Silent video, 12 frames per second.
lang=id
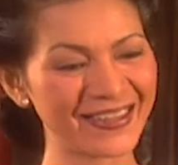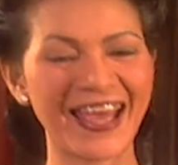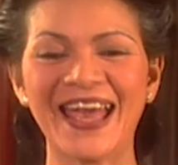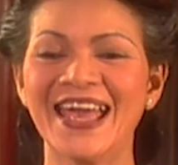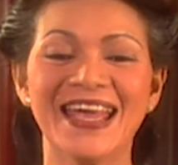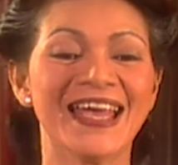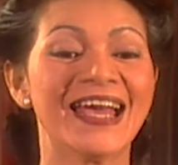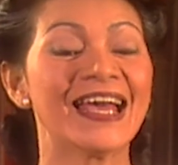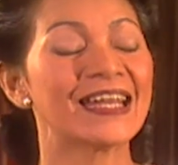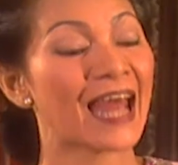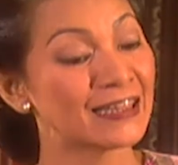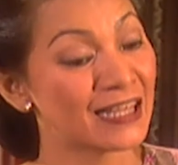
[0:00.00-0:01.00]
Nah,
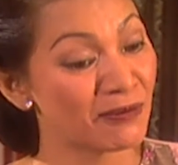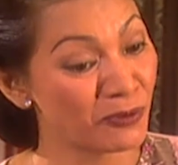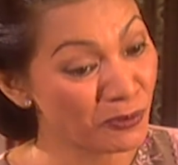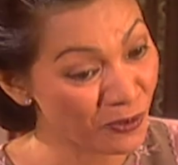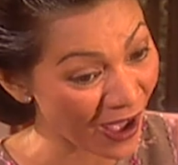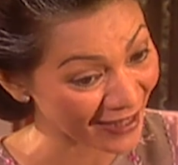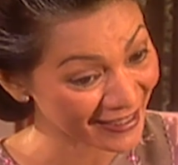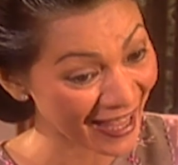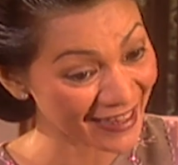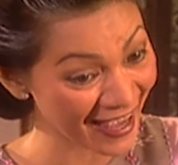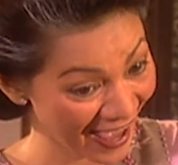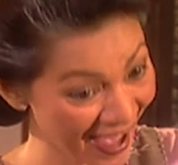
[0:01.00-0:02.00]
nanti ibu
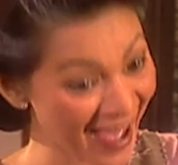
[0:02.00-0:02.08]
buatkan ya.